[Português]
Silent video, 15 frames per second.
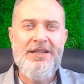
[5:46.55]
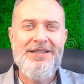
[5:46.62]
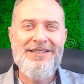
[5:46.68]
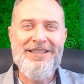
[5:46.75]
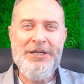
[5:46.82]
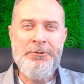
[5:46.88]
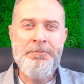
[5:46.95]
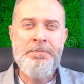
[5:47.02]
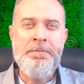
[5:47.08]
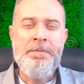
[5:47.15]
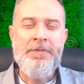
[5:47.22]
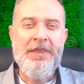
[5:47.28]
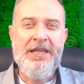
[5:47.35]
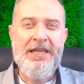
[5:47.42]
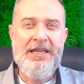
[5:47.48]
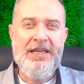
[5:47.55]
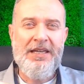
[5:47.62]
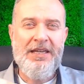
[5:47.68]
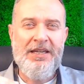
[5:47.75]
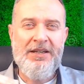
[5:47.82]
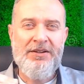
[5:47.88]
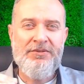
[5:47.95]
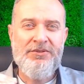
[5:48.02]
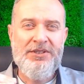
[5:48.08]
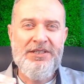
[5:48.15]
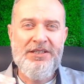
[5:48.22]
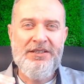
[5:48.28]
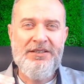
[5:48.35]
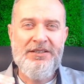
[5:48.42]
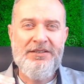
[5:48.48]
Então, é,
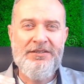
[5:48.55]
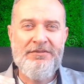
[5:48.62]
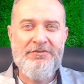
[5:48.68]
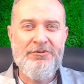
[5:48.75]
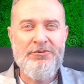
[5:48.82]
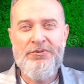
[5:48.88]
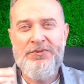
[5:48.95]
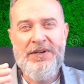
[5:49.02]
você, o